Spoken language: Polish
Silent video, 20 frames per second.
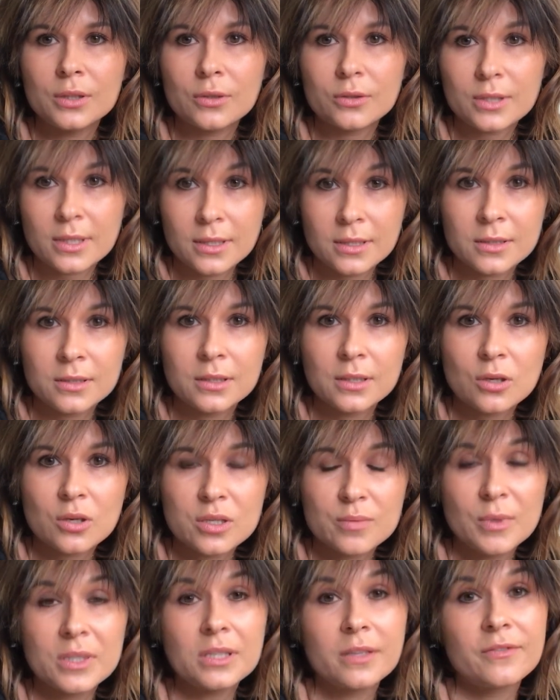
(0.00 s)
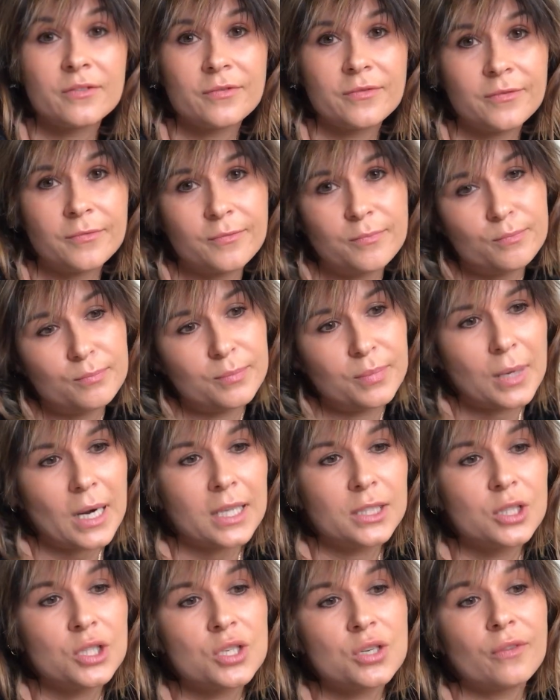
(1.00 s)
to ten kosmetyk
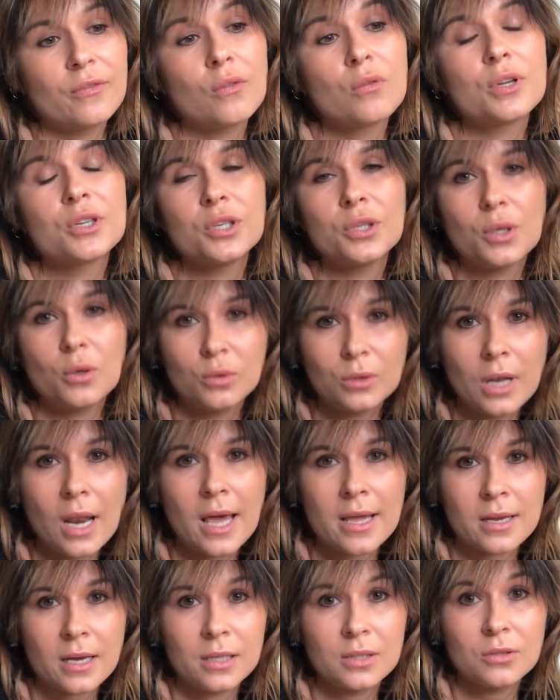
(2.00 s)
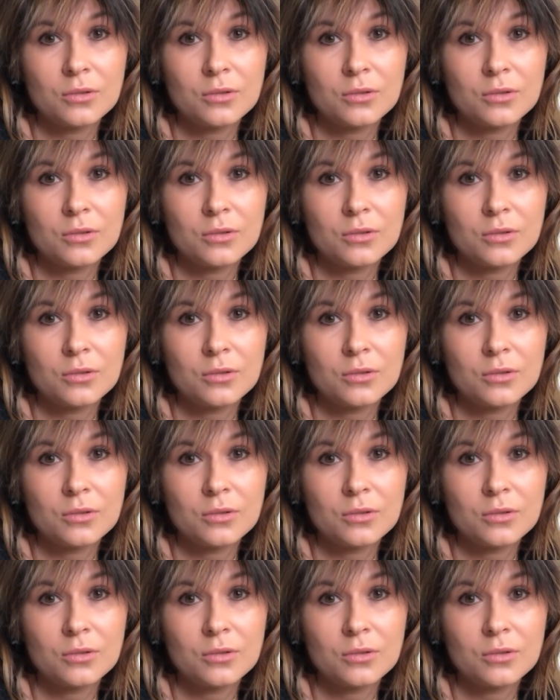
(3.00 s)
praktycznie w ogóle się nie utlenia.